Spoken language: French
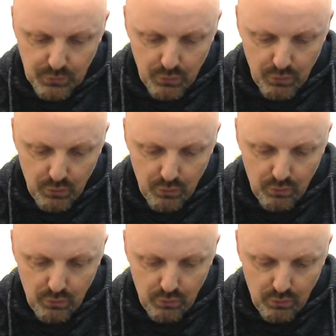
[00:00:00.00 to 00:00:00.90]

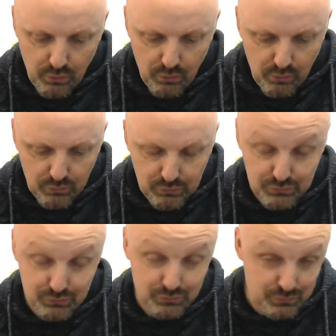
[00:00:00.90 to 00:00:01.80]

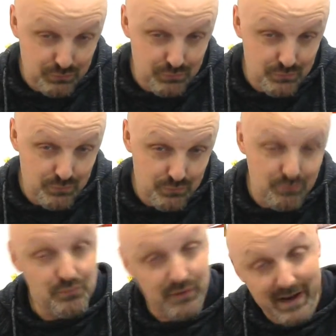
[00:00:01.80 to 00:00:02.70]
je vous
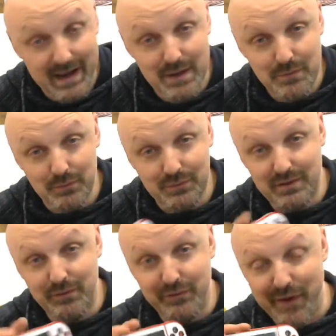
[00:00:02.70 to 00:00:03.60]
ferai une
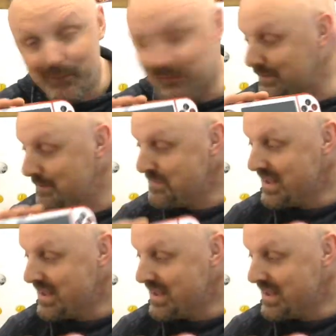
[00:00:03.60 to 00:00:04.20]
différence